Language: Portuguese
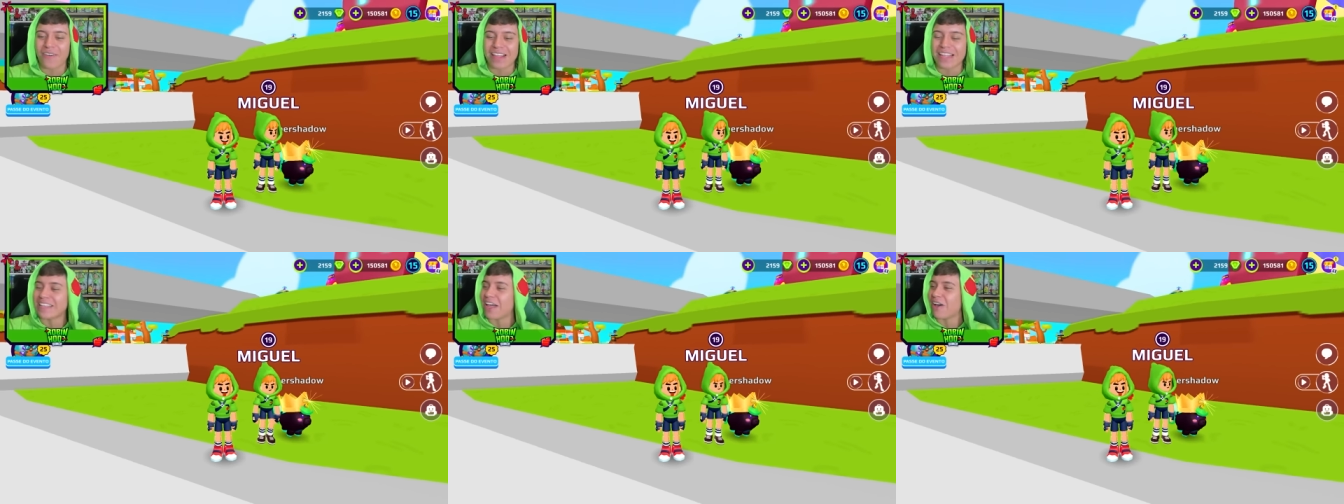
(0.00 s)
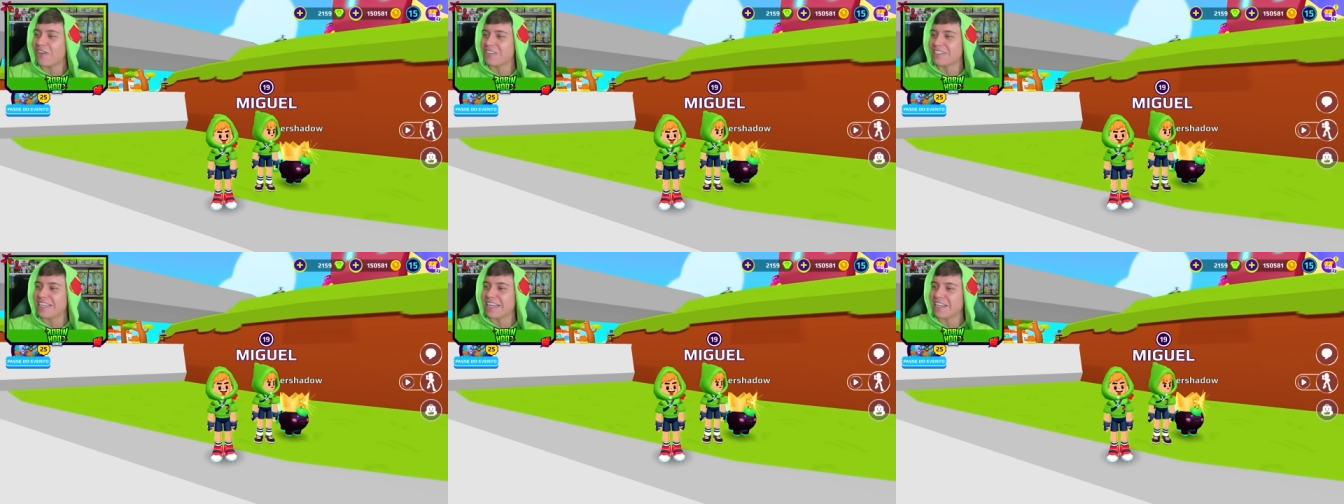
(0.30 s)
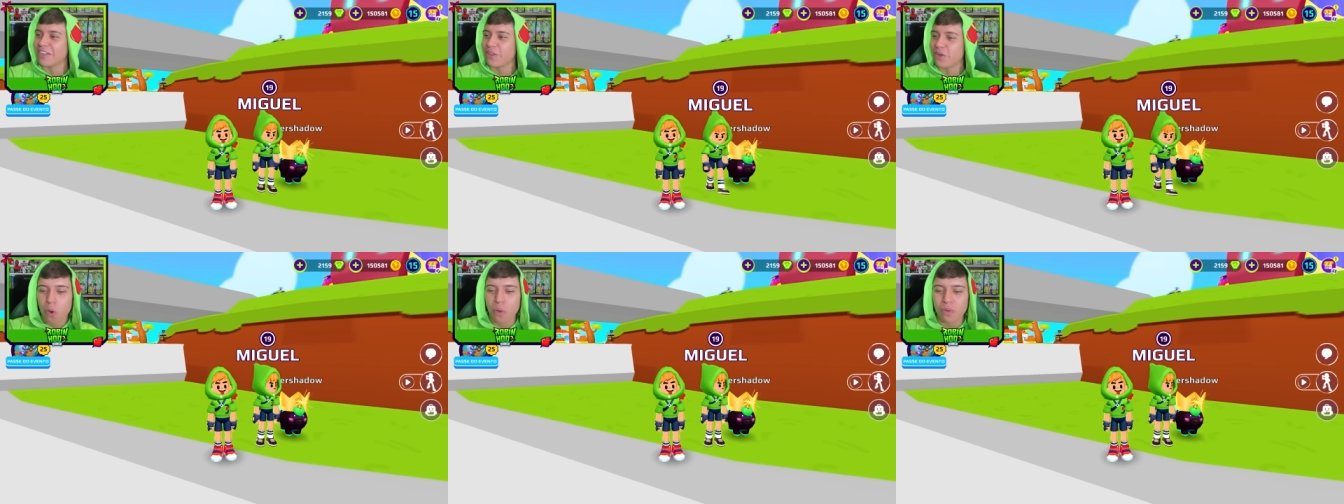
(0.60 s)
ele tá
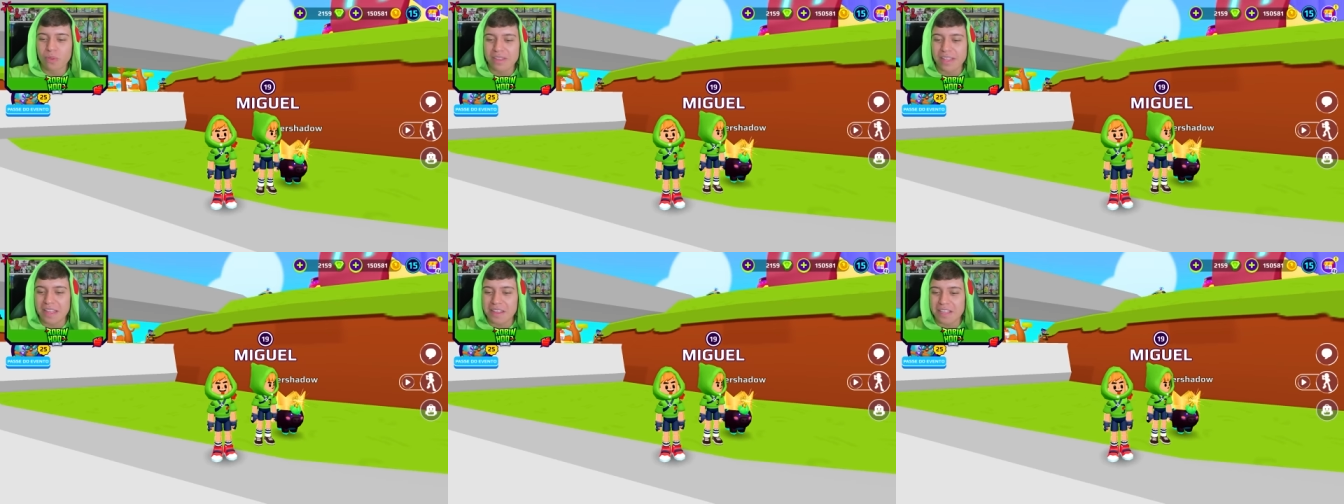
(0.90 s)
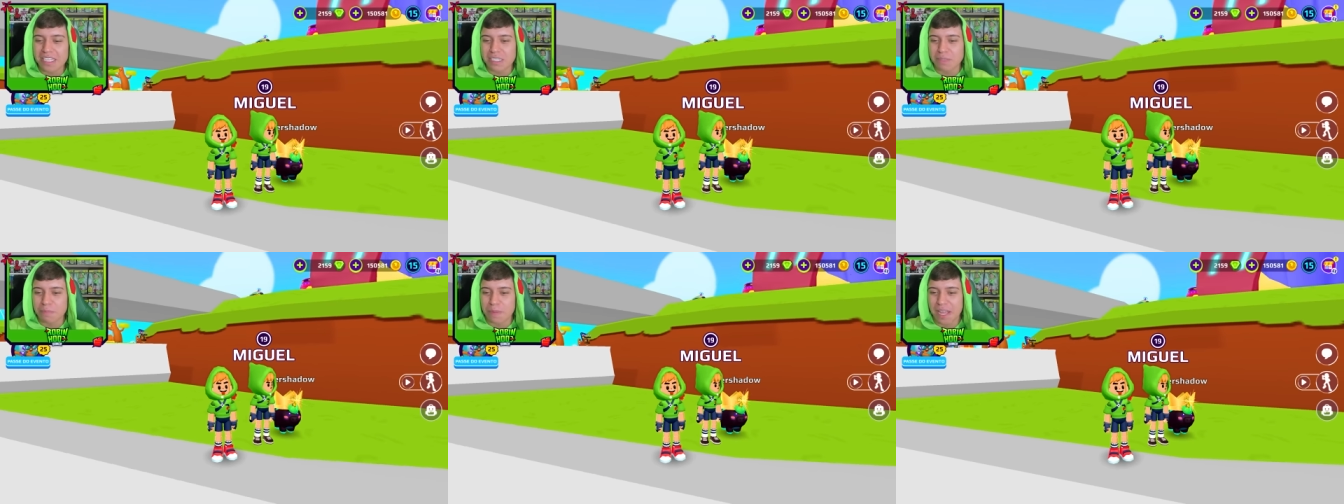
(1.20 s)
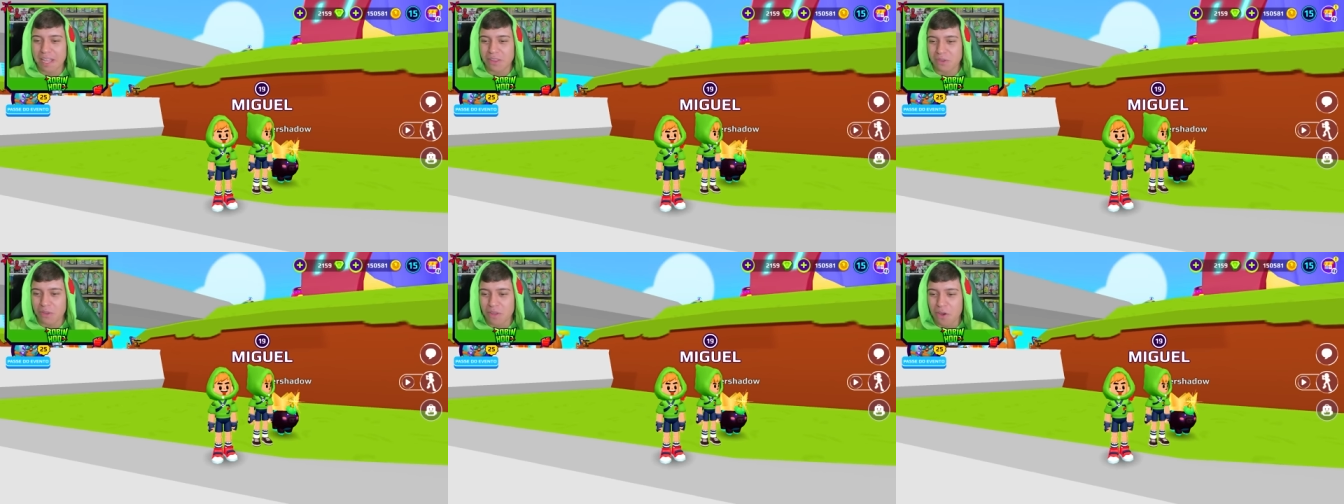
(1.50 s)
usando um tênis
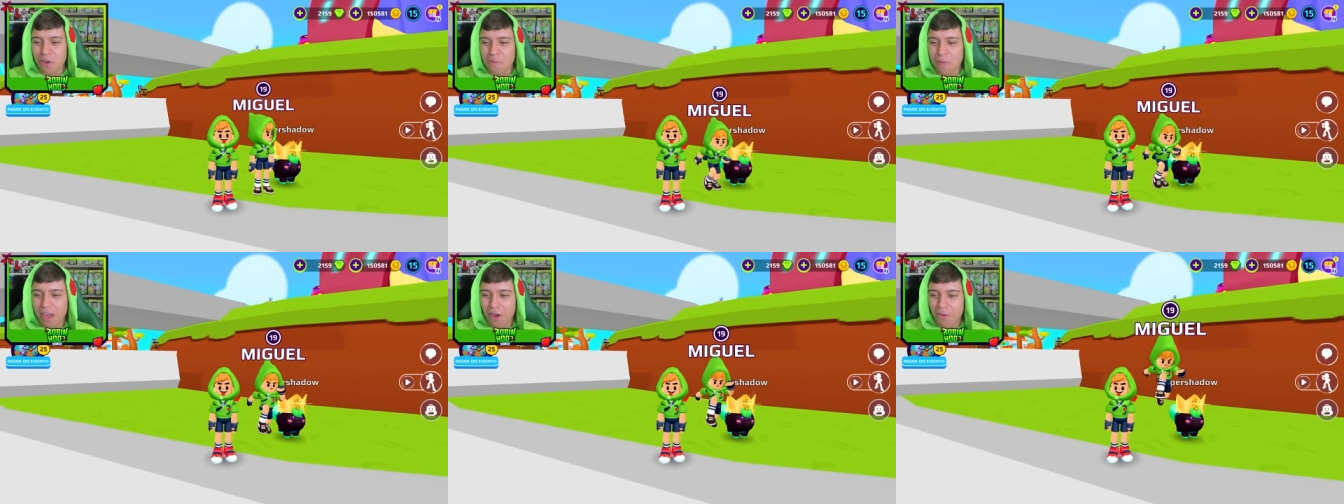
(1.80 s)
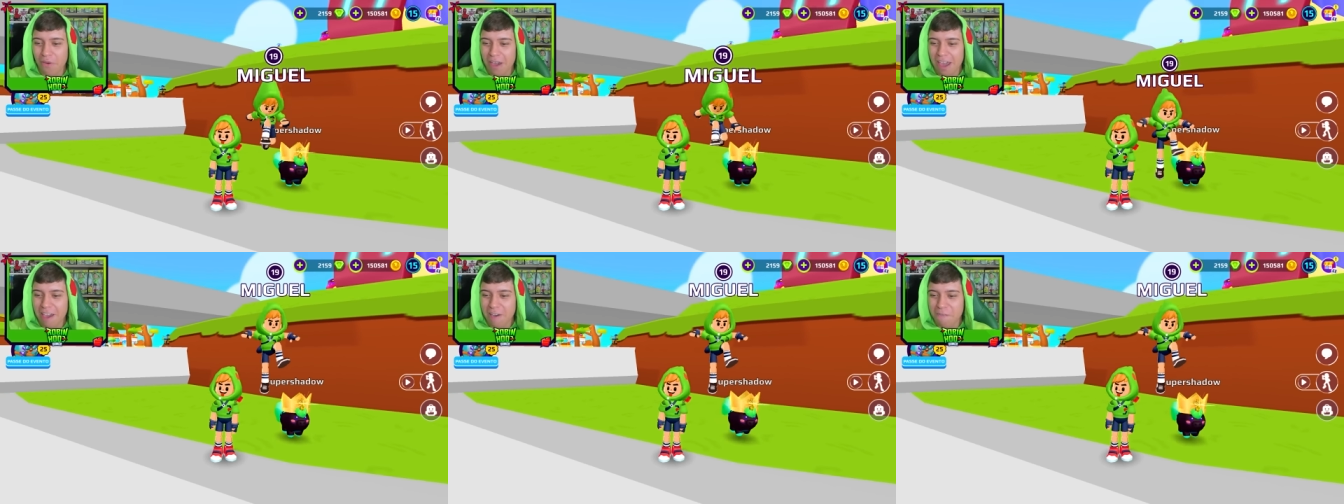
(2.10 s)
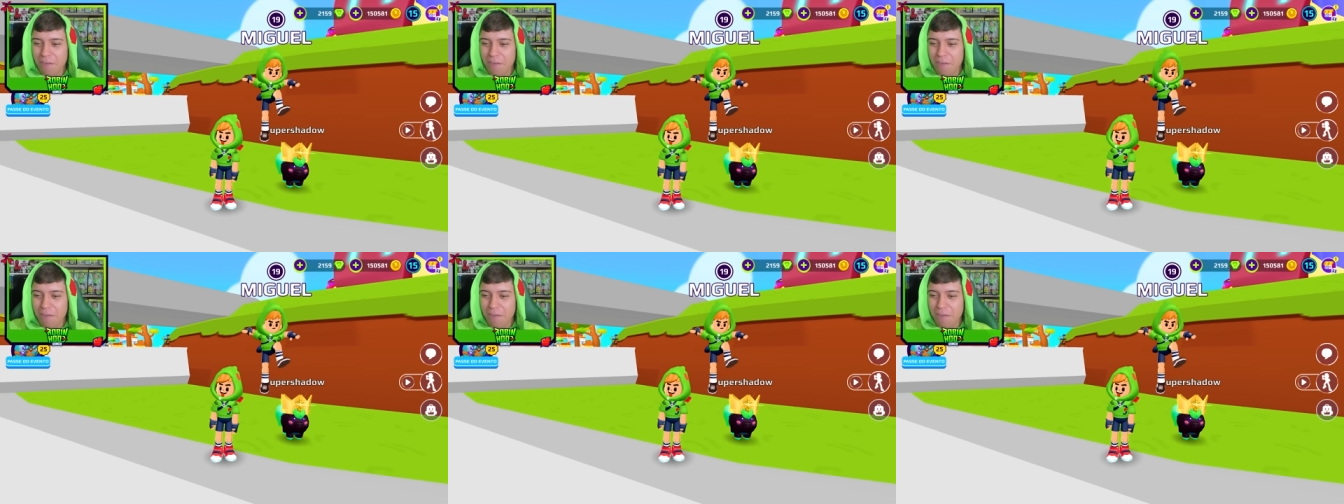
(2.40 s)
preto e o meu é